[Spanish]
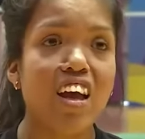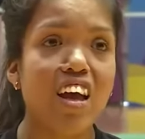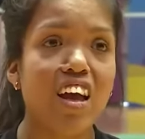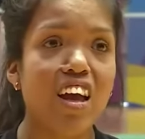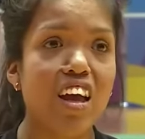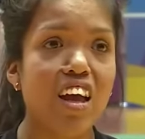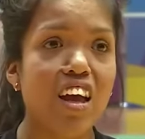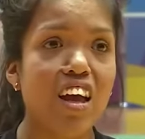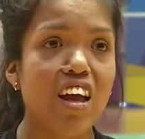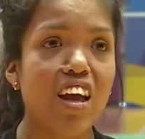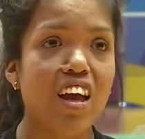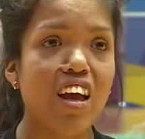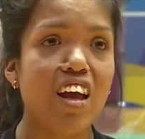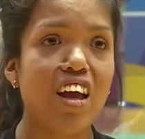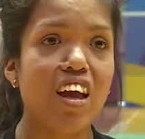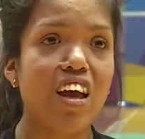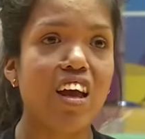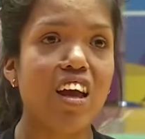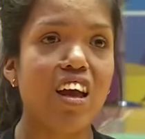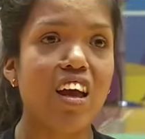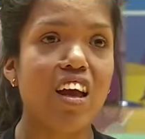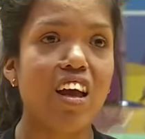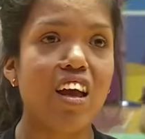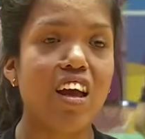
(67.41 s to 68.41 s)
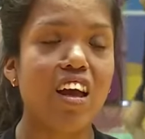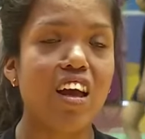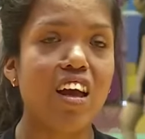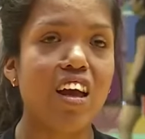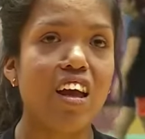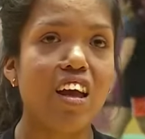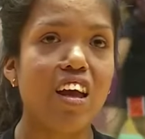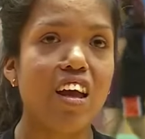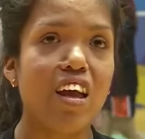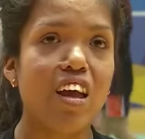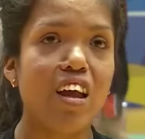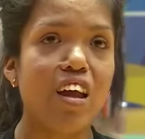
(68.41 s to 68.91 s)

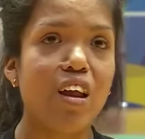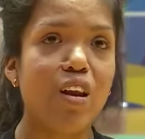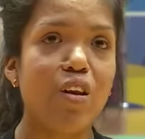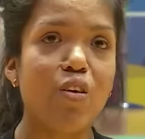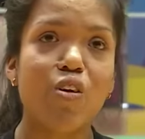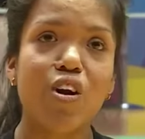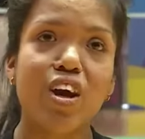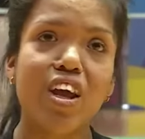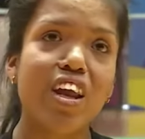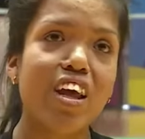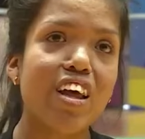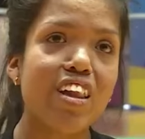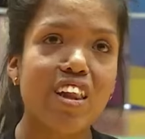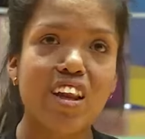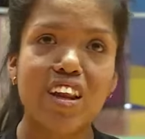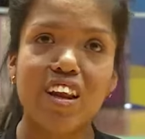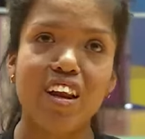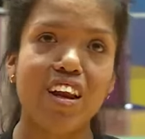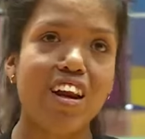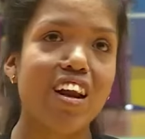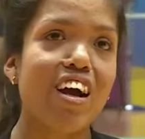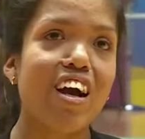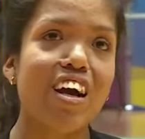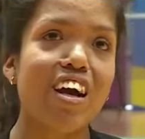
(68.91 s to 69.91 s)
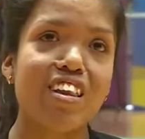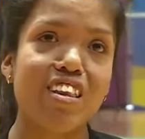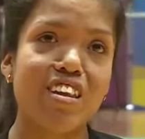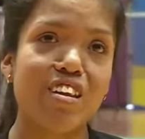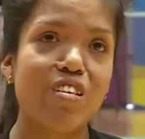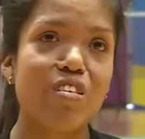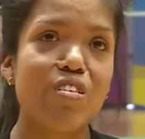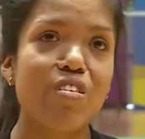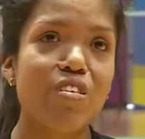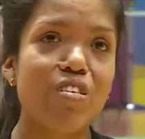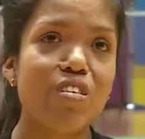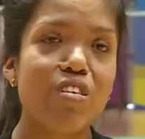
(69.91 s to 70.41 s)
eh, y no quería salir de la
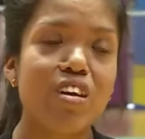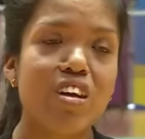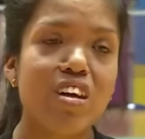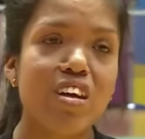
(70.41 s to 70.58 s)
casa, ¿no?